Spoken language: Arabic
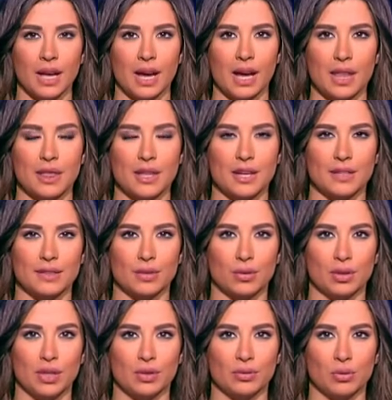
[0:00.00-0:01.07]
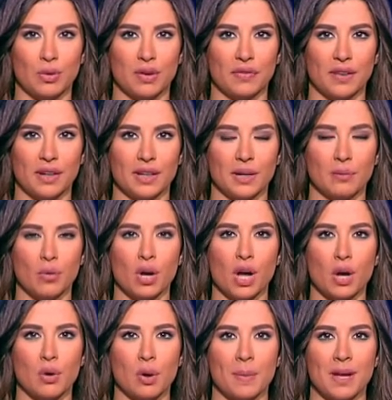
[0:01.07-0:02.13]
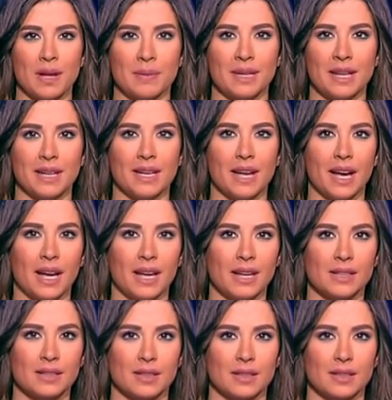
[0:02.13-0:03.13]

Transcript: حذرت كتلة الوفاء للمقاومة من أن حالة